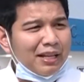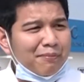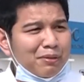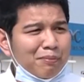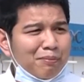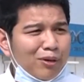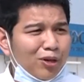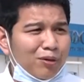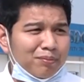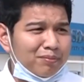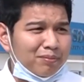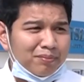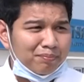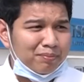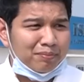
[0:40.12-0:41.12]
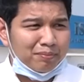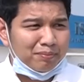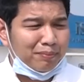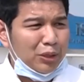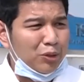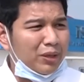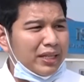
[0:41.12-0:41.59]
tapi belum
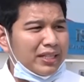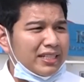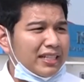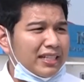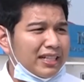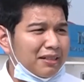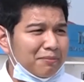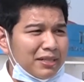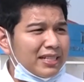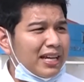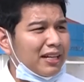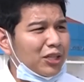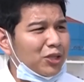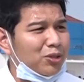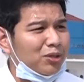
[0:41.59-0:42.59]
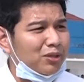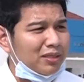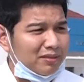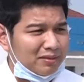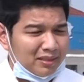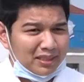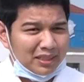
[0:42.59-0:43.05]
peduli sebesar itu
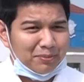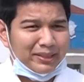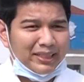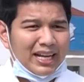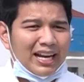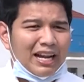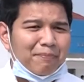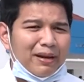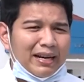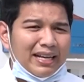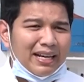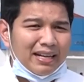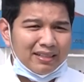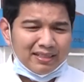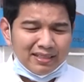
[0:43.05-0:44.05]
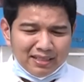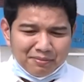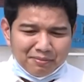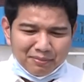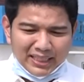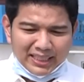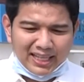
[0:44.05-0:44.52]
seperti harapan yang
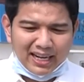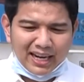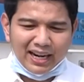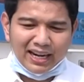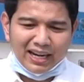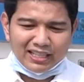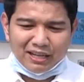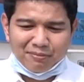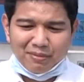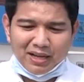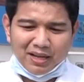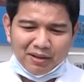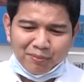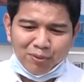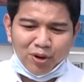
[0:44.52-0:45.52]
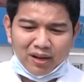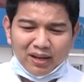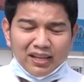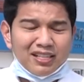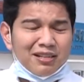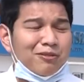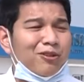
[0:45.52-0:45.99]
dicanangkan sama
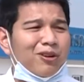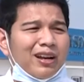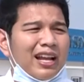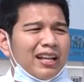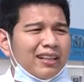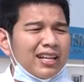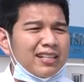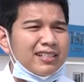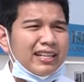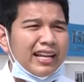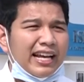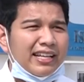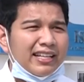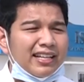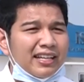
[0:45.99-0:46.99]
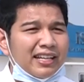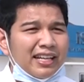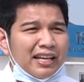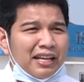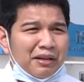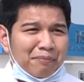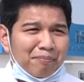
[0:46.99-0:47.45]
Polri sama Korlantas kayaknya
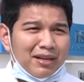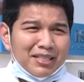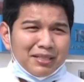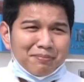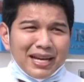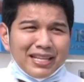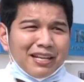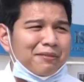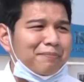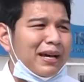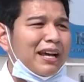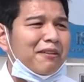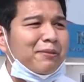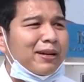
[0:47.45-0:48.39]
masih banyak PR,